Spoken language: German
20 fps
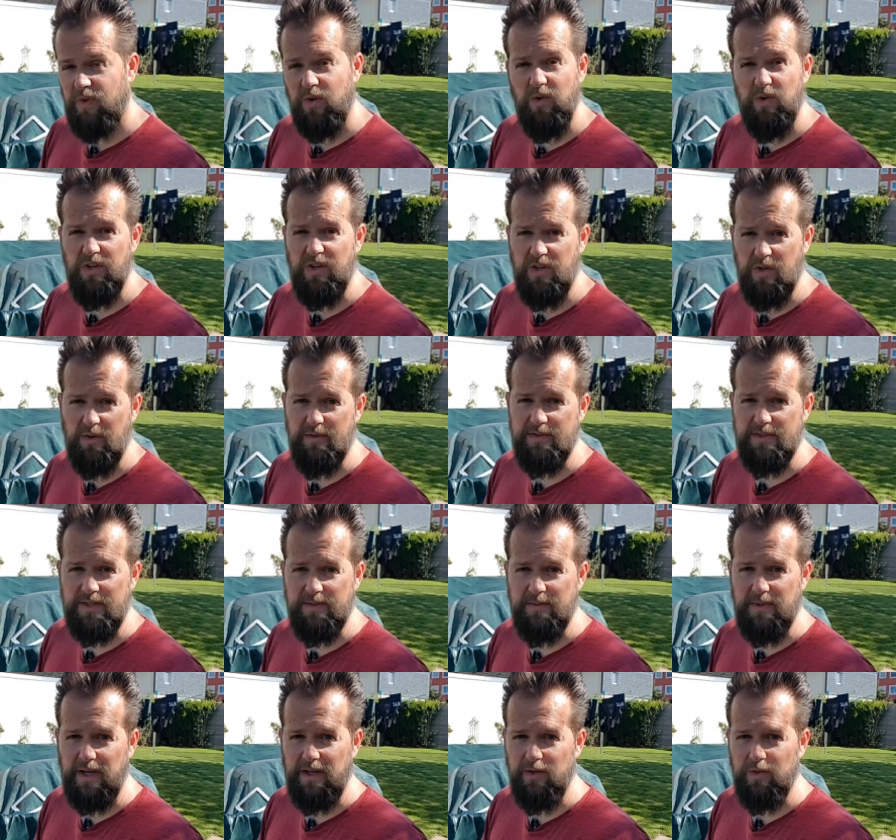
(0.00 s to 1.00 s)
Und ich hoffe, es
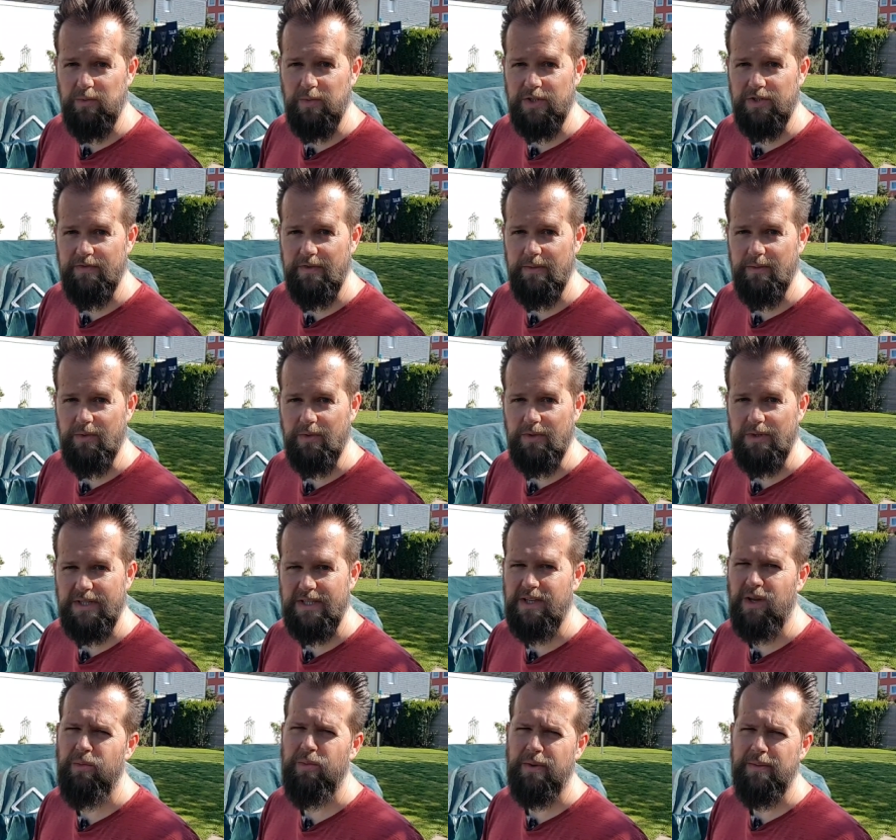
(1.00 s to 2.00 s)
gibt keine Überschwemmung.
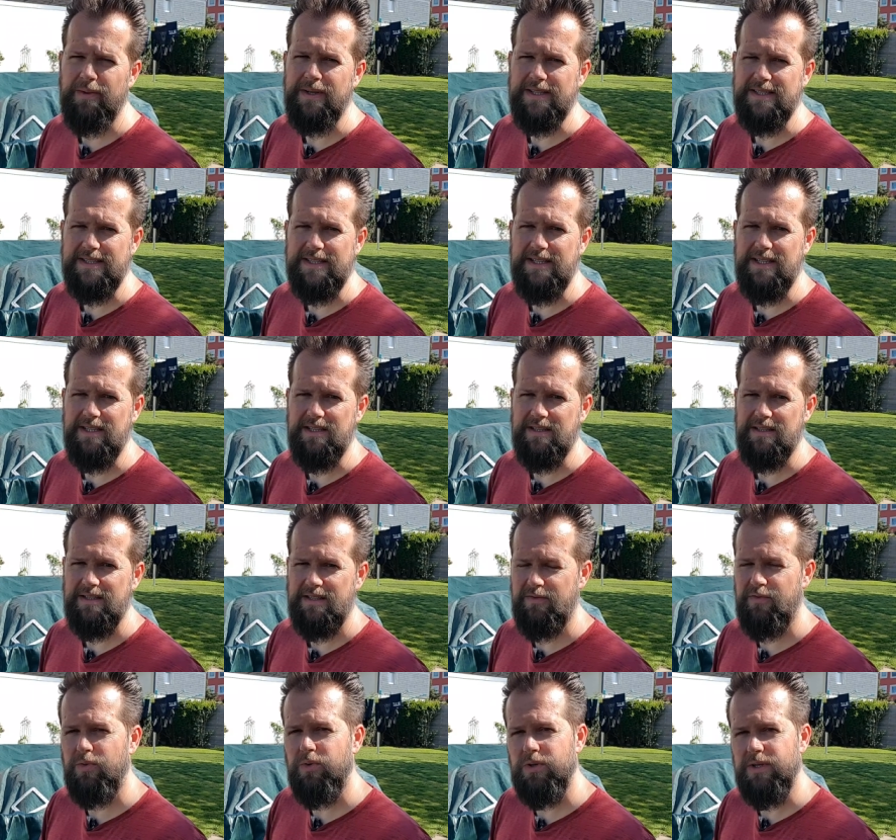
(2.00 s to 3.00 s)
Ich glaube aber, das geht.
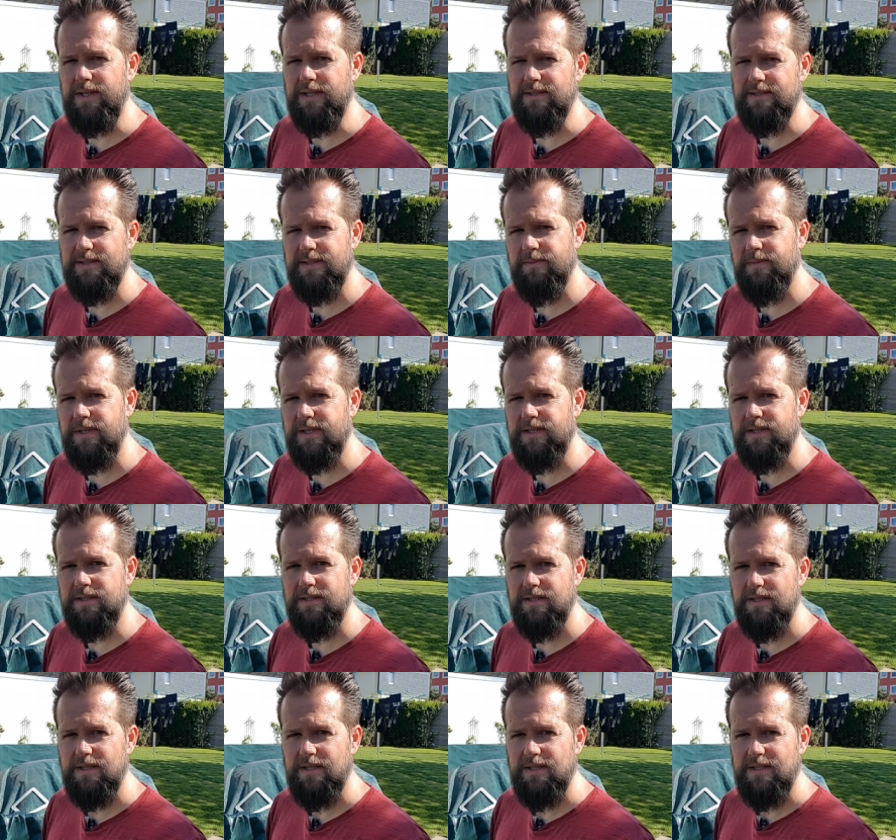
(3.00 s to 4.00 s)
Die Folie ist
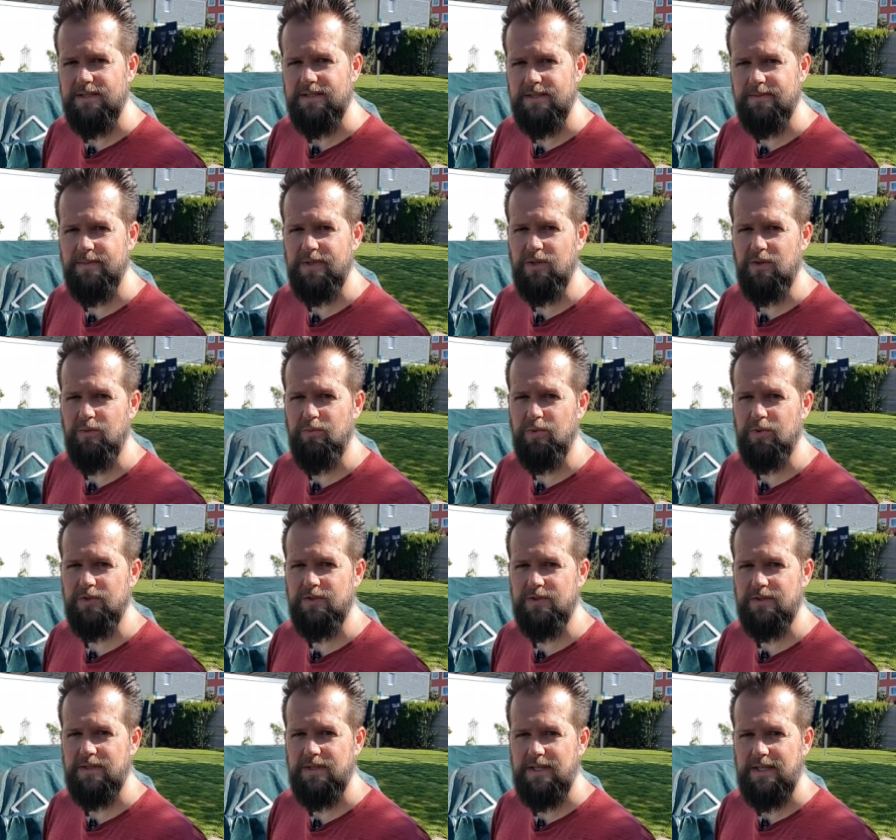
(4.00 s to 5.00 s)
ziemlich, ziemlich
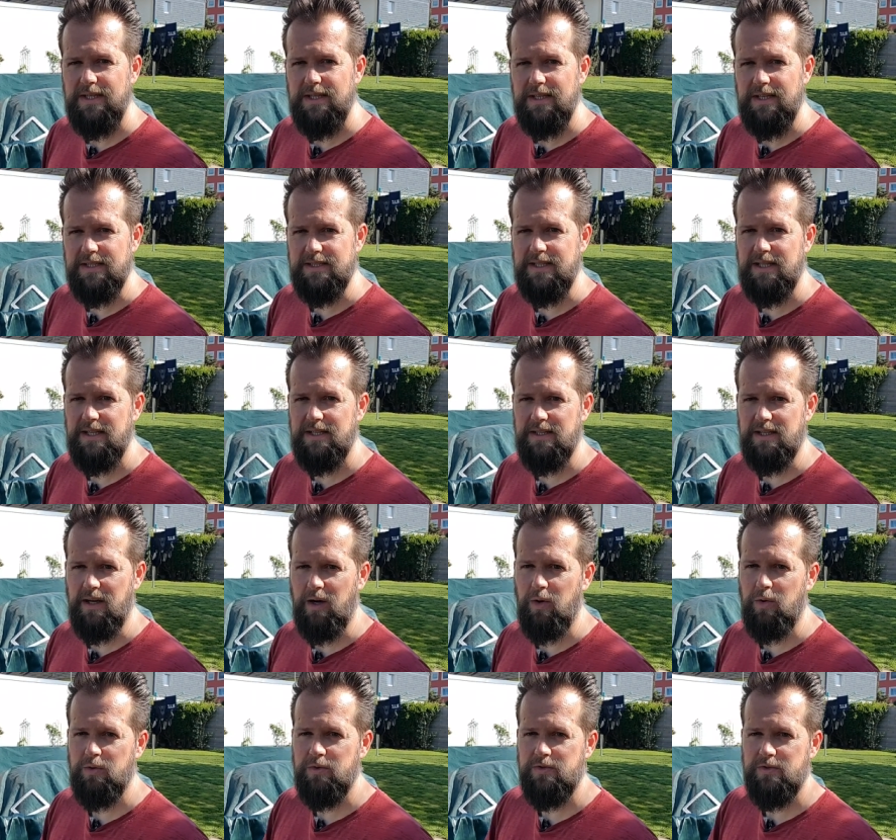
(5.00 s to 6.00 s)
robust. Das hält die
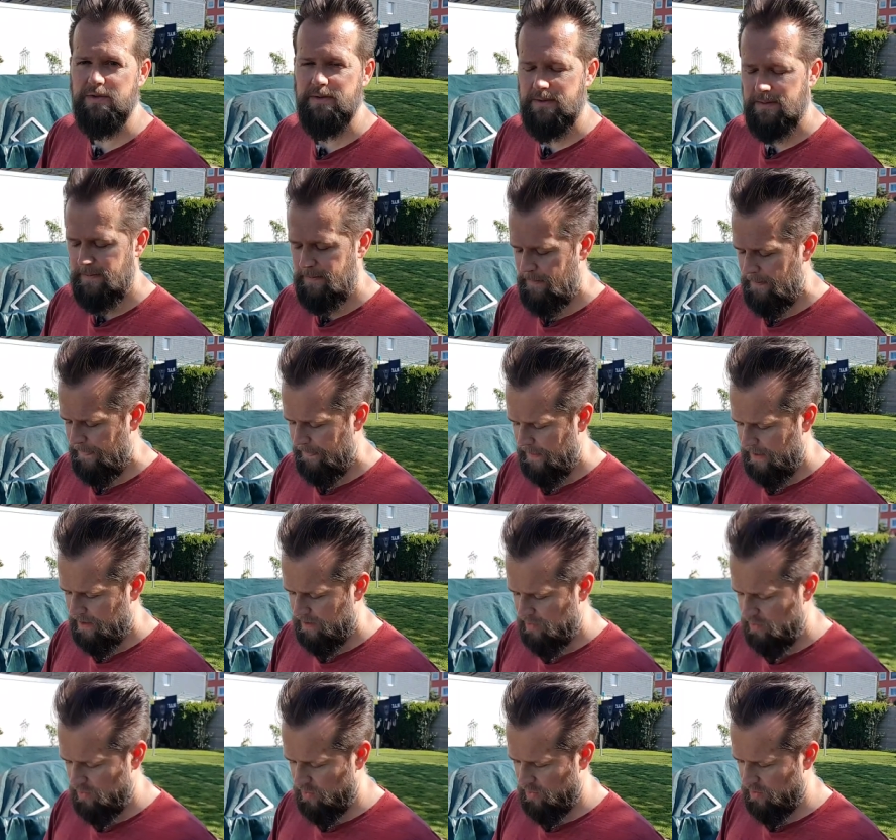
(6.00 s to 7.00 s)
aus.
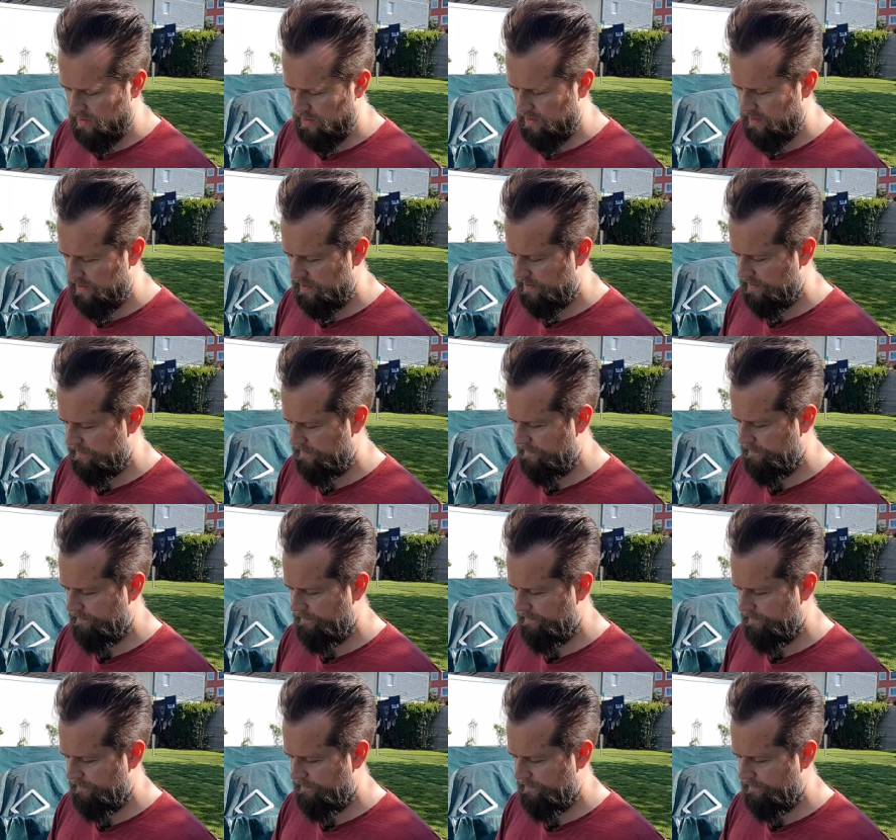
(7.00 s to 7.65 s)
Und